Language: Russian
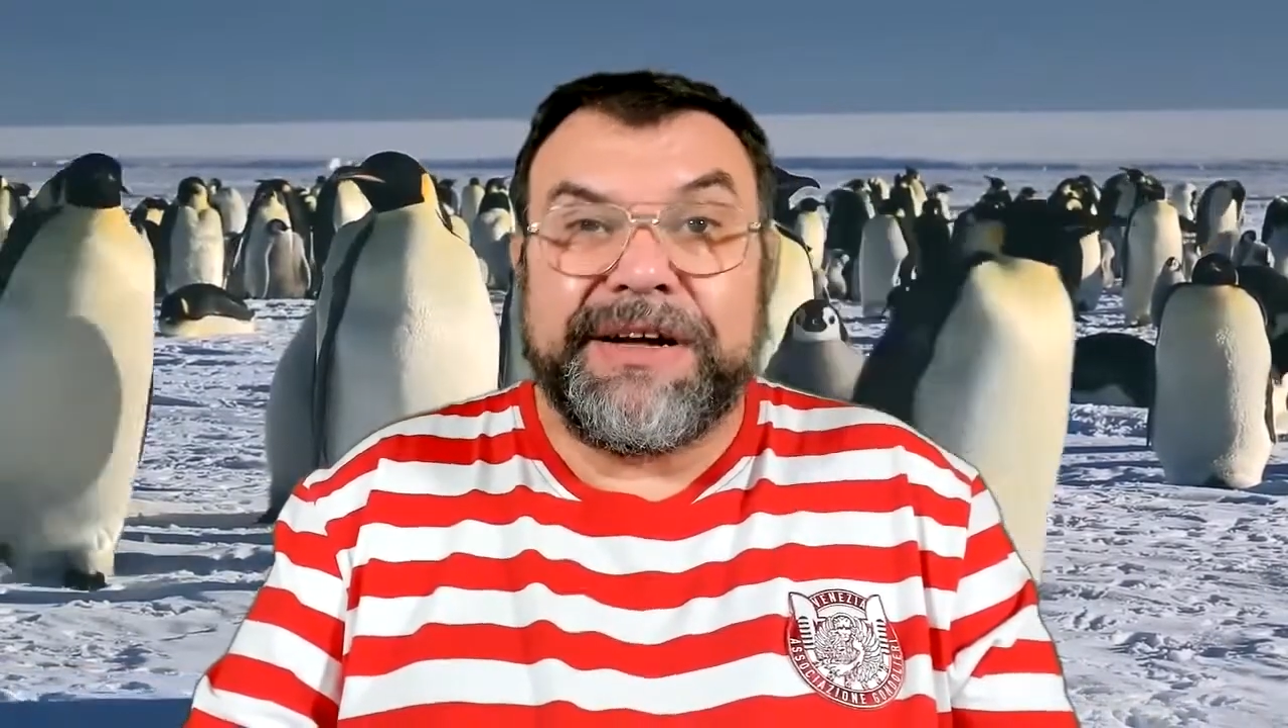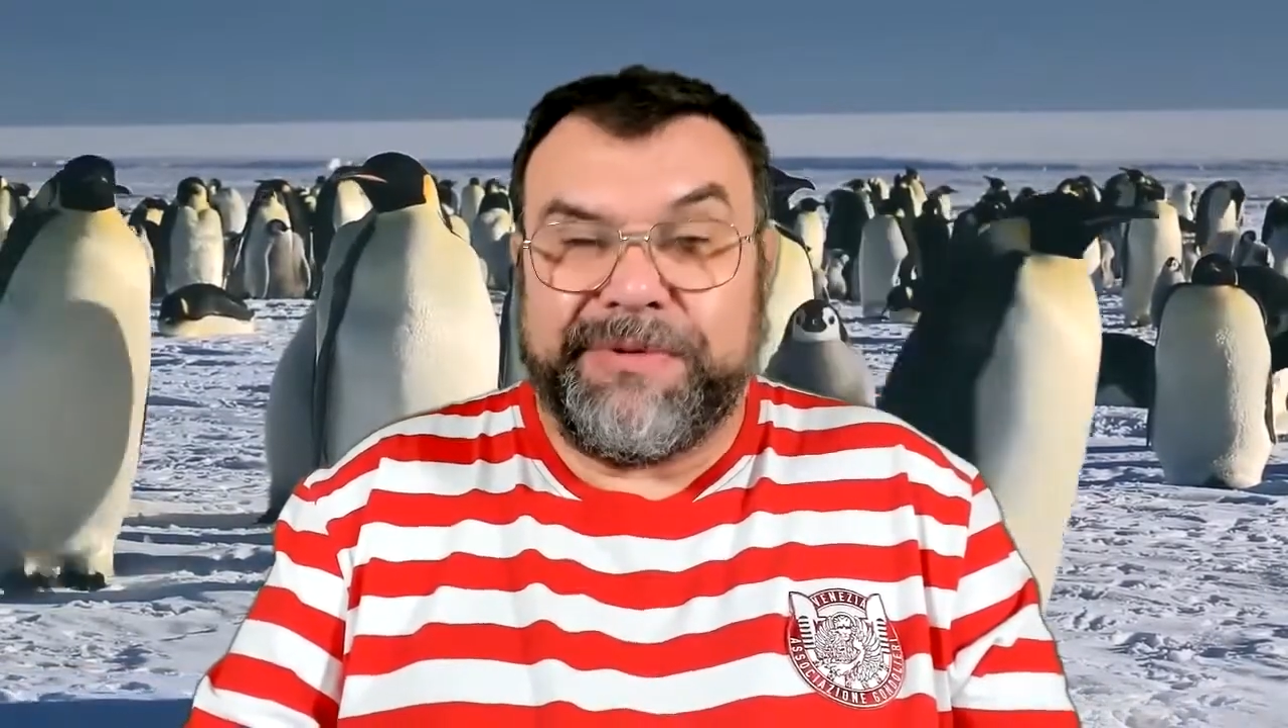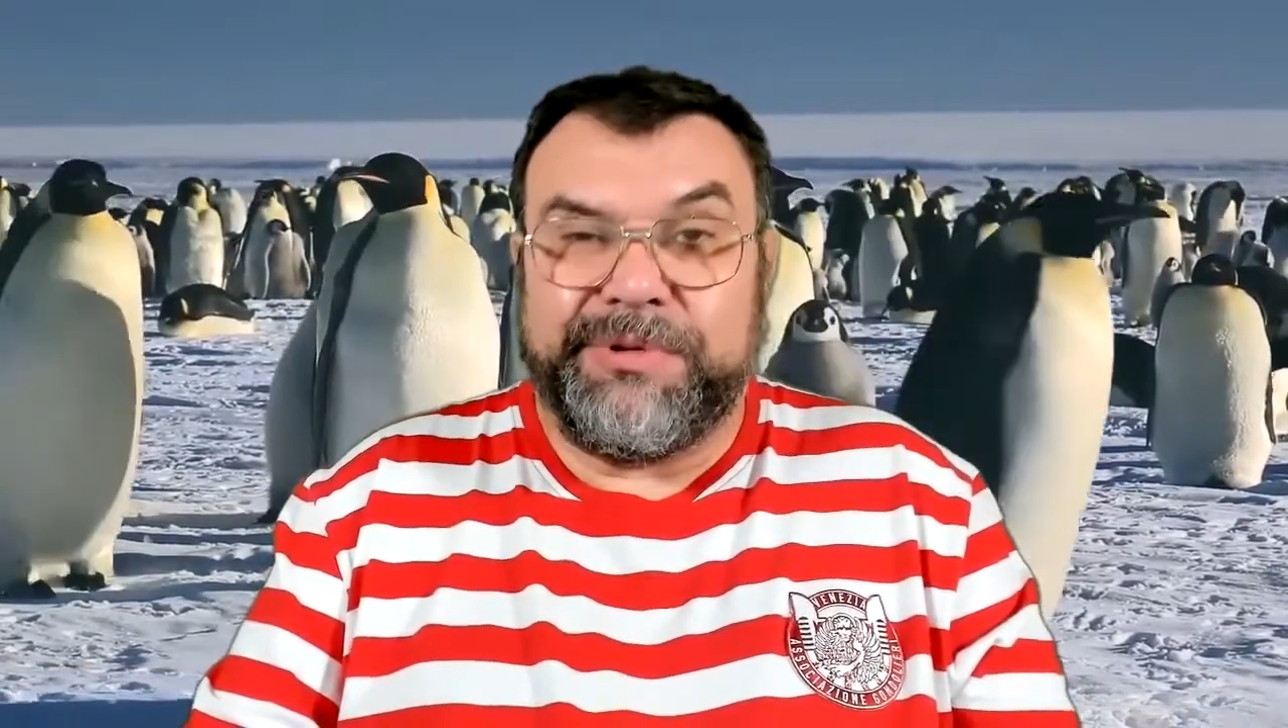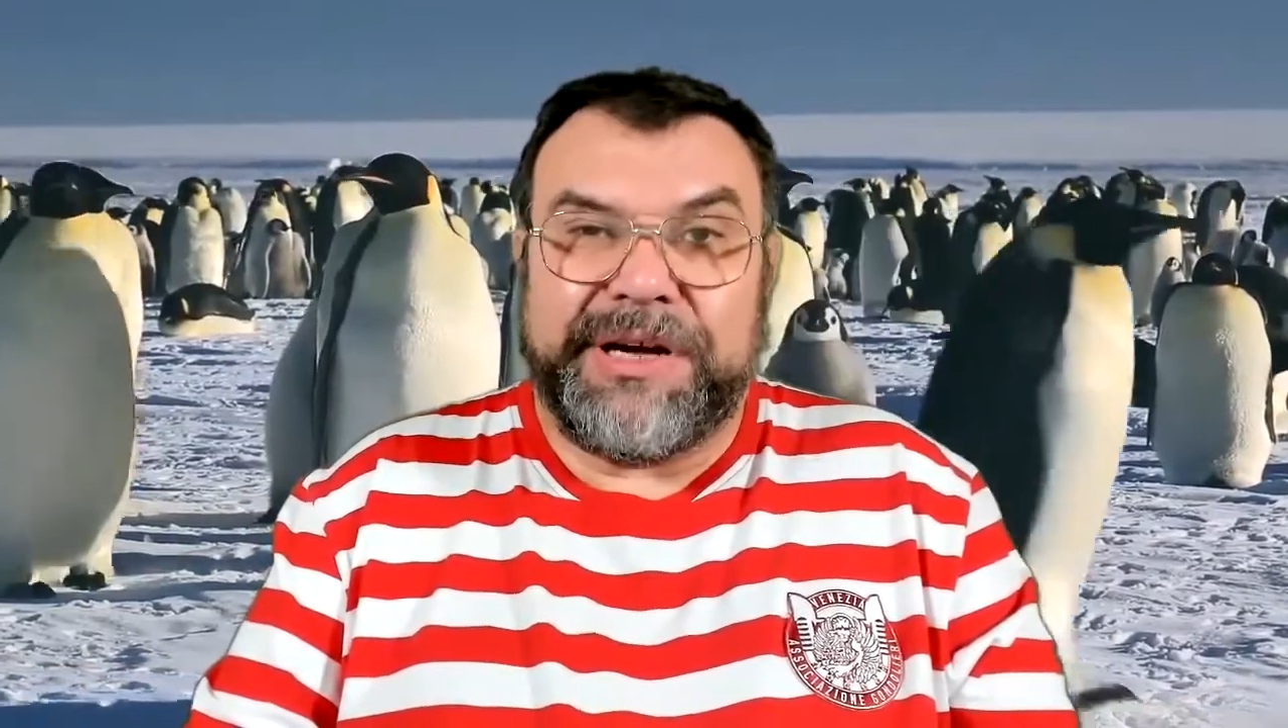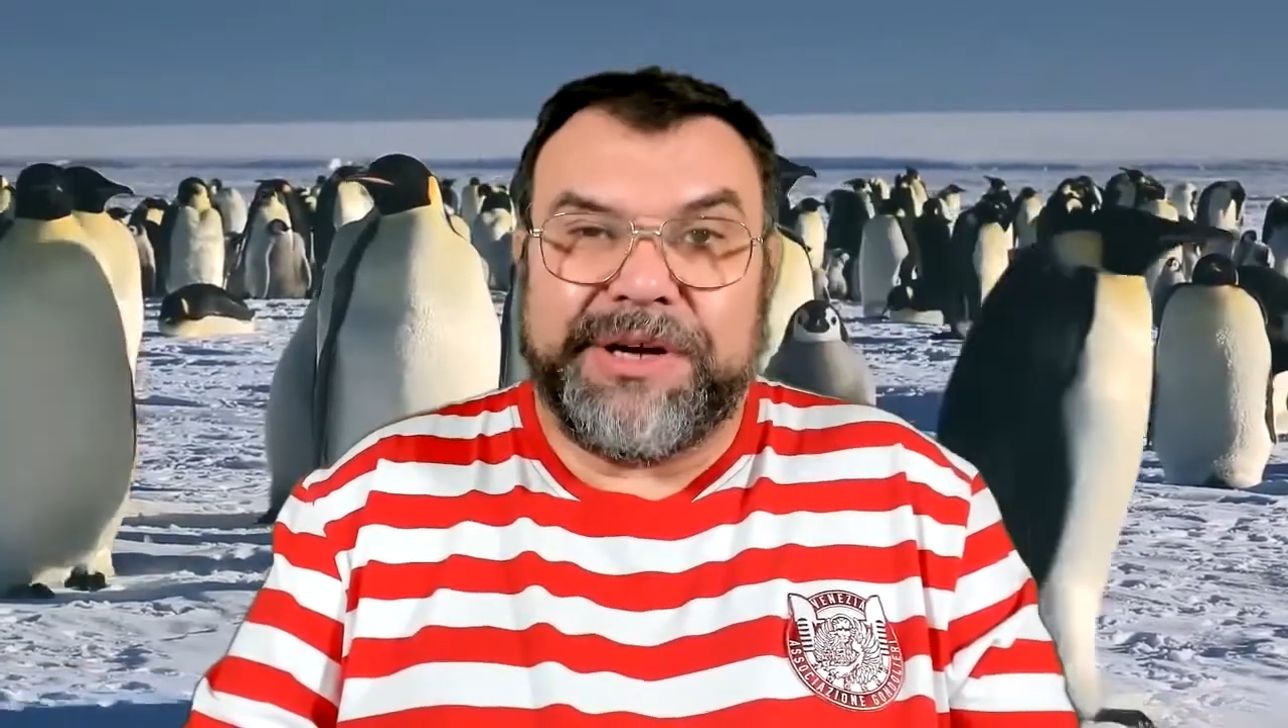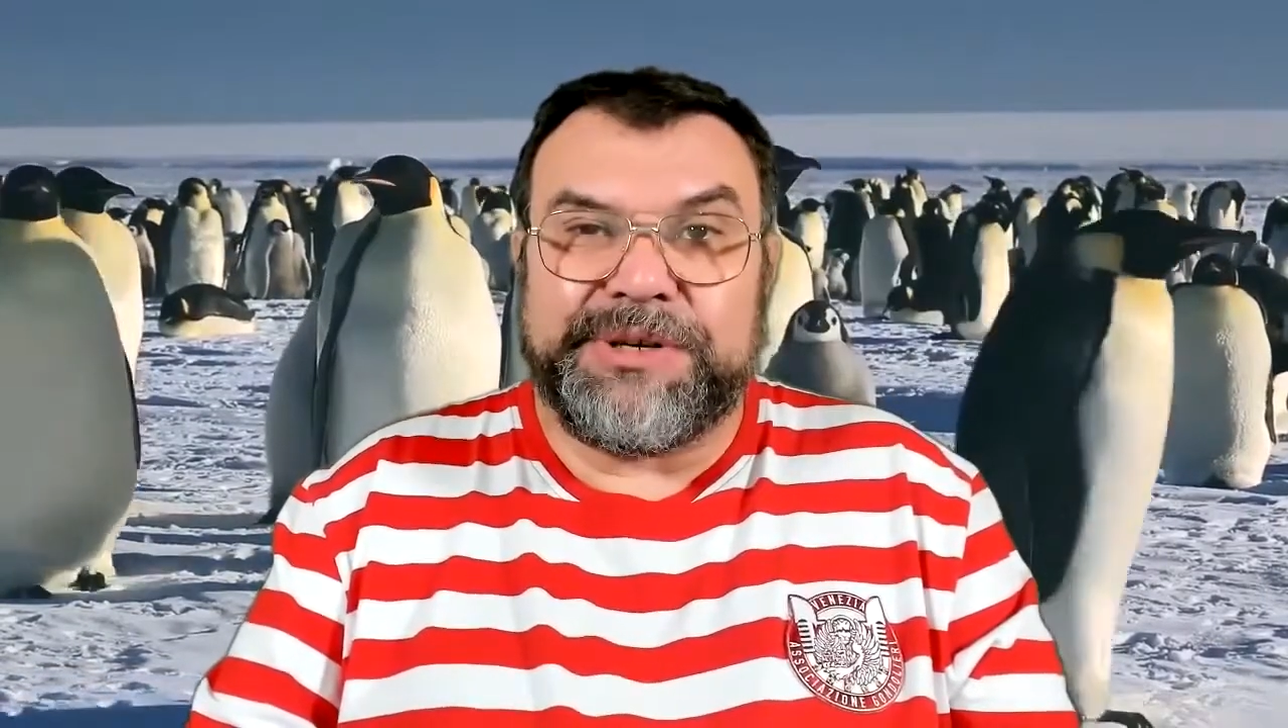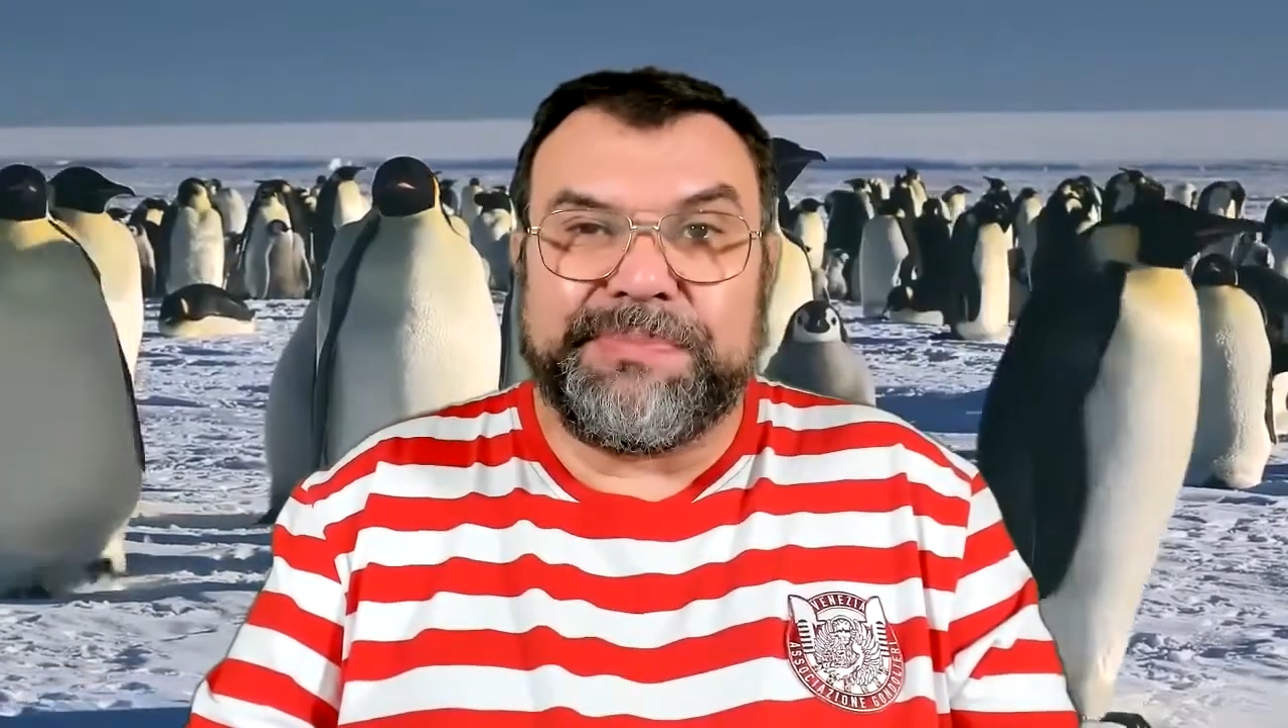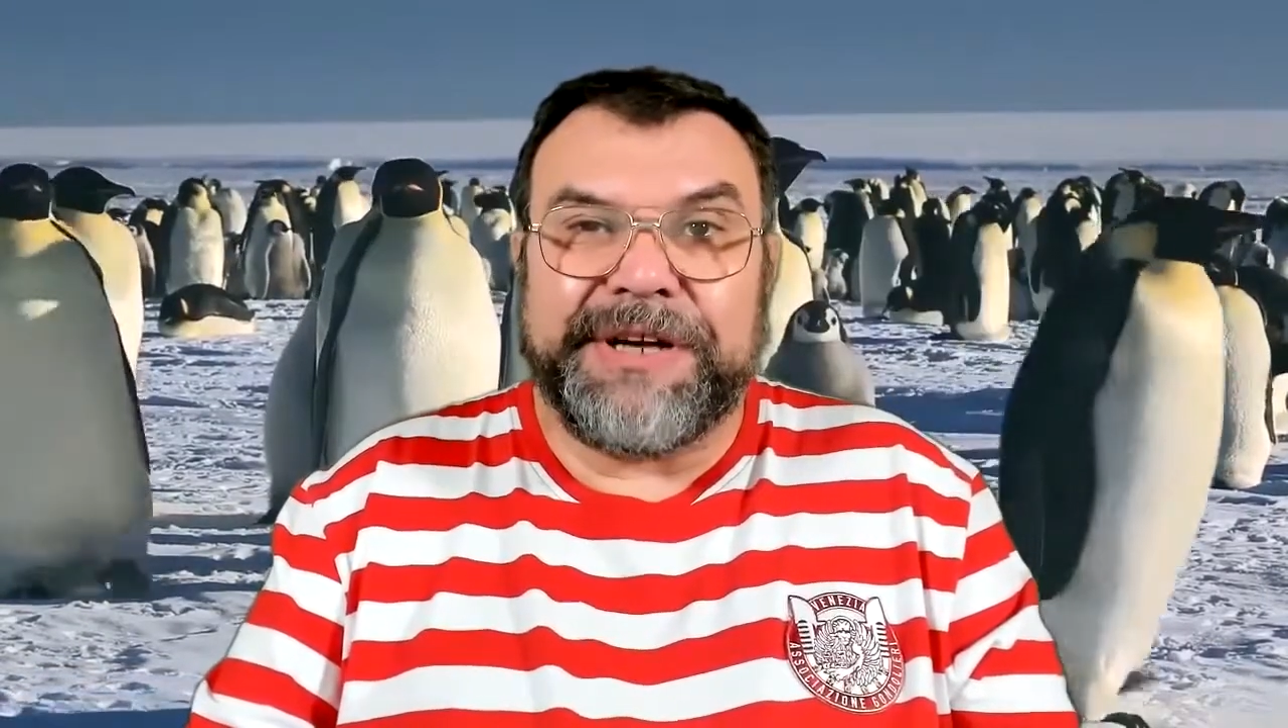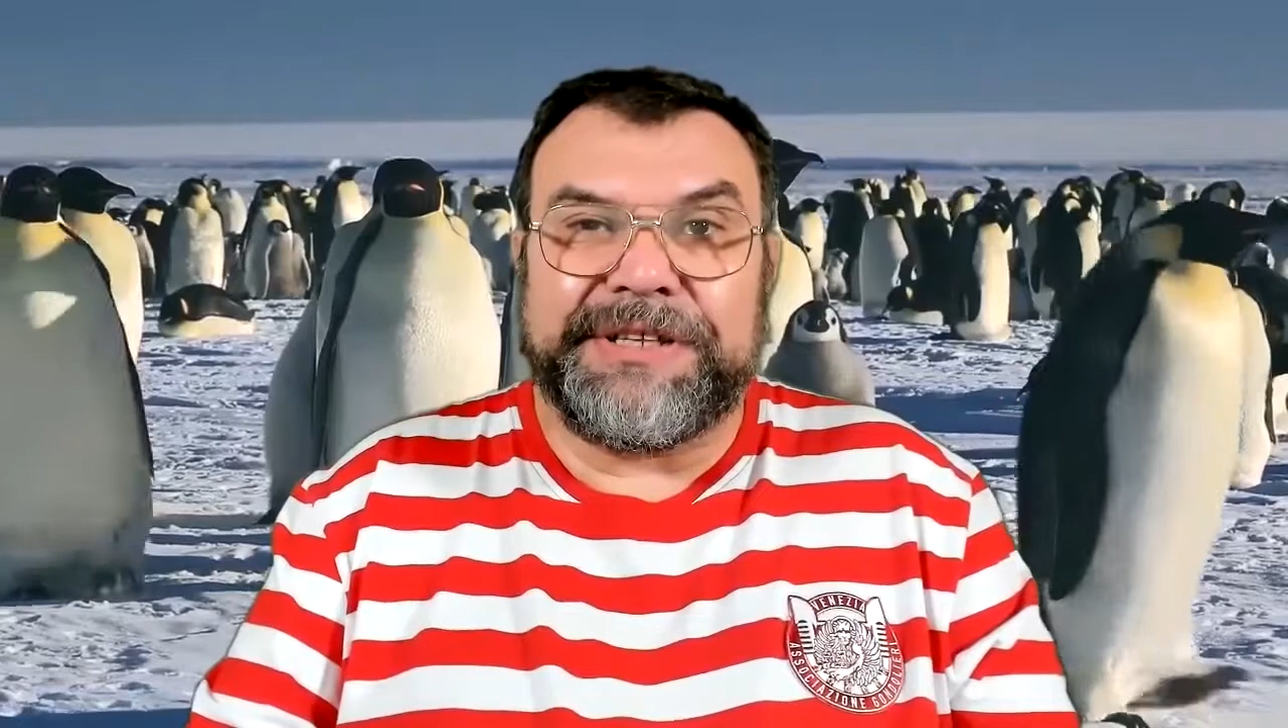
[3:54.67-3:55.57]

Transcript: в гуляющем по